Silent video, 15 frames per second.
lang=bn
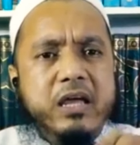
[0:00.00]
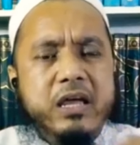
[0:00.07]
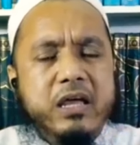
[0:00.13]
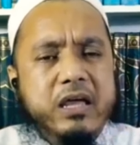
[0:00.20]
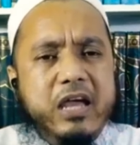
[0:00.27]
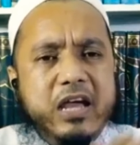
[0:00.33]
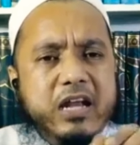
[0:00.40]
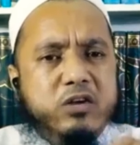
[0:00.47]

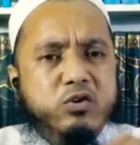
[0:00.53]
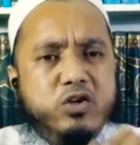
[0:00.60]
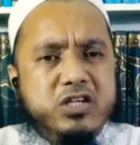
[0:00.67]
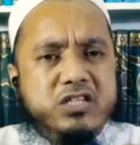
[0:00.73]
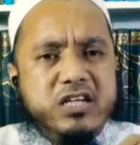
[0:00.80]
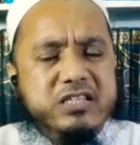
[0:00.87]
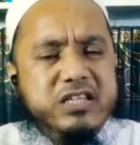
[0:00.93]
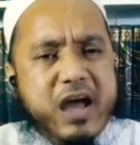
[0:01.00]
এই নোটিশটা
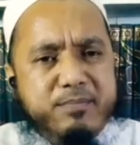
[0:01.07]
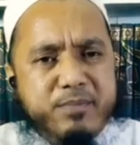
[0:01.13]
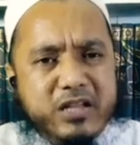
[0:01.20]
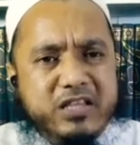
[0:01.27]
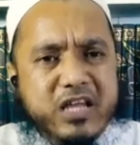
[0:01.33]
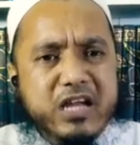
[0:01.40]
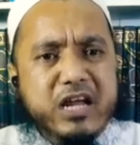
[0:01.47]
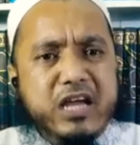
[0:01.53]
যে আমরা
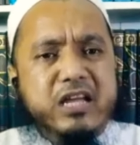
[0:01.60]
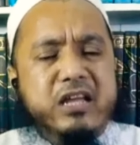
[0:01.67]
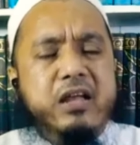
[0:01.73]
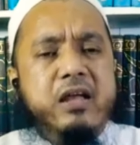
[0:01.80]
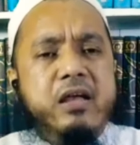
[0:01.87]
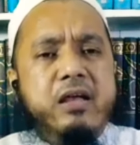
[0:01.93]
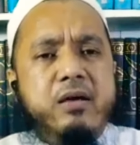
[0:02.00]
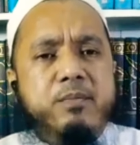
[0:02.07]
দেই নাই
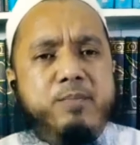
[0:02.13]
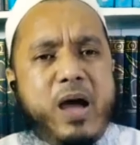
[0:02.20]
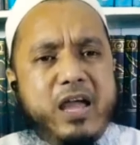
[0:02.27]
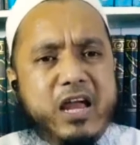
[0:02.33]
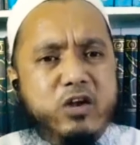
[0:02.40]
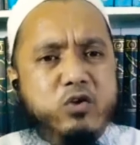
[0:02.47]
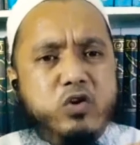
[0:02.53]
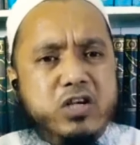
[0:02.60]
বা এই
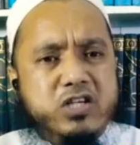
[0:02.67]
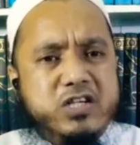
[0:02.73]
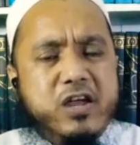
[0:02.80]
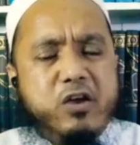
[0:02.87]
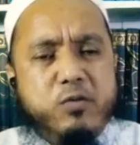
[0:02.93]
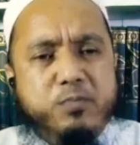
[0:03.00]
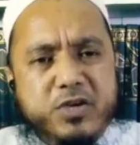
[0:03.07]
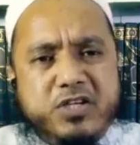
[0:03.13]
নোটিশকে কেউ
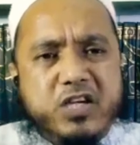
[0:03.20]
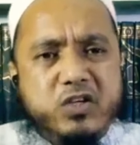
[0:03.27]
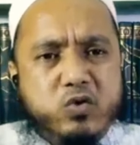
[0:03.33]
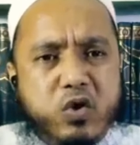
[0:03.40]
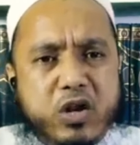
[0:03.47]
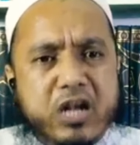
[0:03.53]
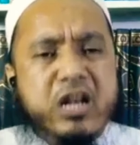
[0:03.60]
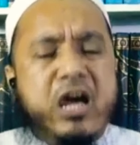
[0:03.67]
বিশ্বাস
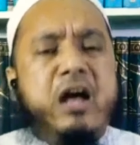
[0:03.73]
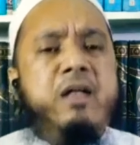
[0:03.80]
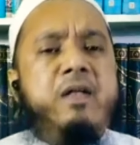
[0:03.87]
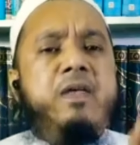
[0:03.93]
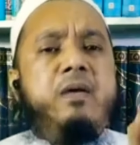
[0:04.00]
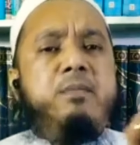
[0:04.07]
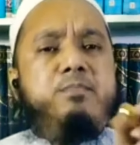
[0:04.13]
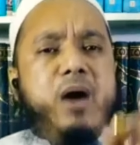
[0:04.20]
করেন না
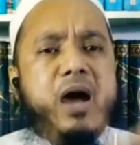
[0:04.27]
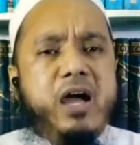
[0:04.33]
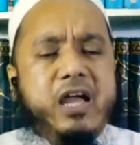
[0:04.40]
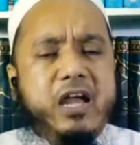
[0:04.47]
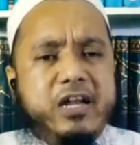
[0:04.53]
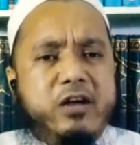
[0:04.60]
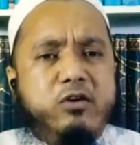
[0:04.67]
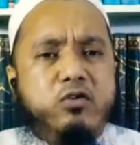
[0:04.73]
বা এটা
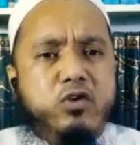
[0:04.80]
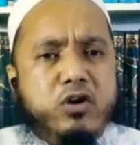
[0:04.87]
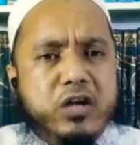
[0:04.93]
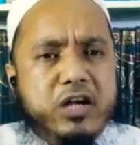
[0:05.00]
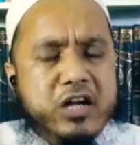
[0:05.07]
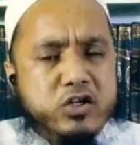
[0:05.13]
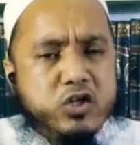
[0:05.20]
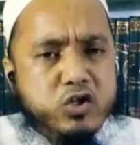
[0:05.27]
কোনো এটা
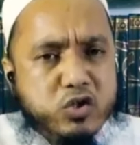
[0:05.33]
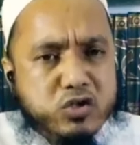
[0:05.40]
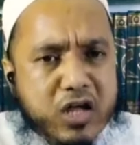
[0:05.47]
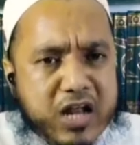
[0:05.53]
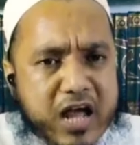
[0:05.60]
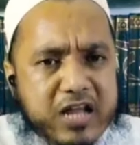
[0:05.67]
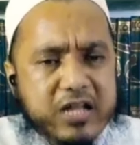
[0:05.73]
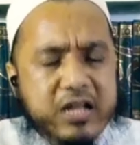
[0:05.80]
সততা
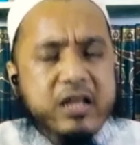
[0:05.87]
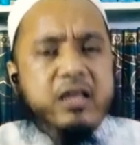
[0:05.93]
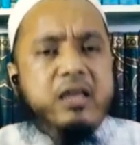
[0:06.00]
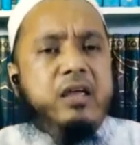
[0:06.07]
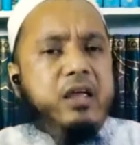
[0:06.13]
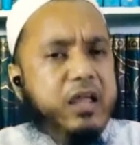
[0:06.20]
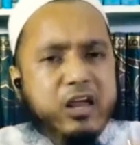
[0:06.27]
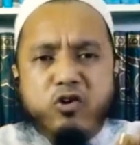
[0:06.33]
নাই
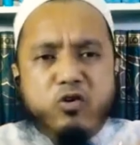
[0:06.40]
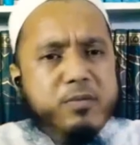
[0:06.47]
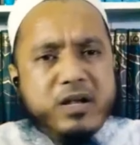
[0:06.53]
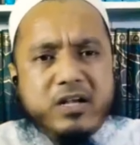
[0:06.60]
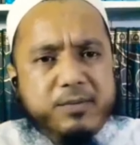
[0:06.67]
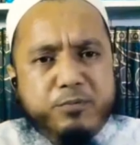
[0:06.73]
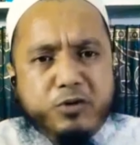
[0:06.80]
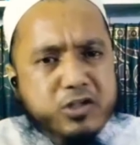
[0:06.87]
এরকম একটা
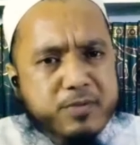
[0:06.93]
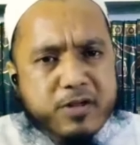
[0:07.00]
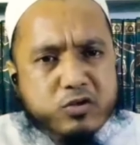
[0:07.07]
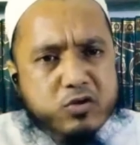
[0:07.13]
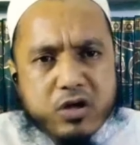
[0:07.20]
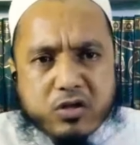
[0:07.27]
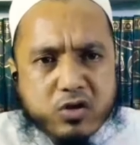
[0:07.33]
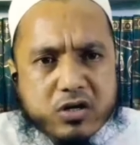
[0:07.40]
প্রতিবাদ করা
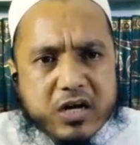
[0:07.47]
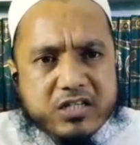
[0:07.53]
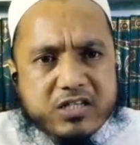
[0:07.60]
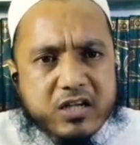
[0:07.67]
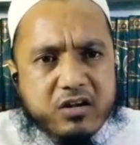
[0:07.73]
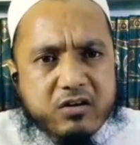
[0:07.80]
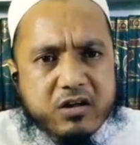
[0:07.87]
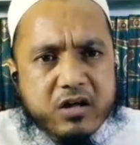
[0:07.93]
দরকার ছিল
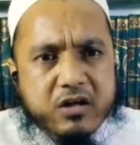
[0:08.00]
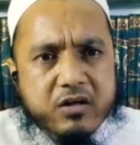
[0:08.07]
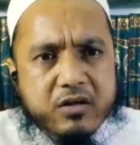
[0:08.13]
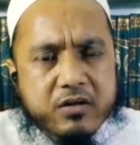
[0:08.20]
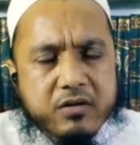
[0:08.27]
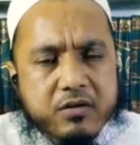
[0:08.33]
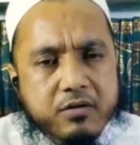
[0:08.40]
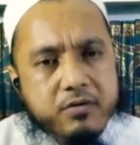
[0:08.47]
না
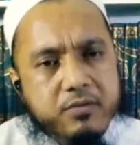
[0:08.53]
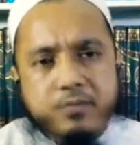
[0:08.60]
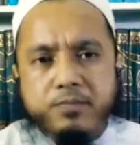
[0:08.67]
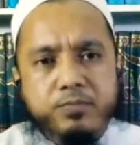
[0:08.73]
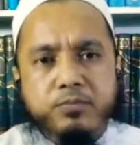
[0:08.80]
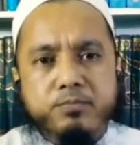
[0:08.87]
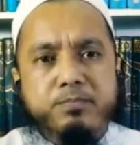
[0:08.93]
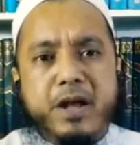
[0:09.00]

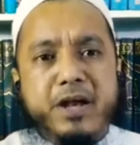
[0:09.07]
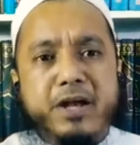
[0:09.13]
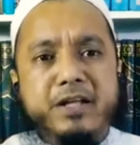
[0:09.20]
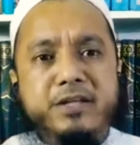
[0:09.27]
পারে নাই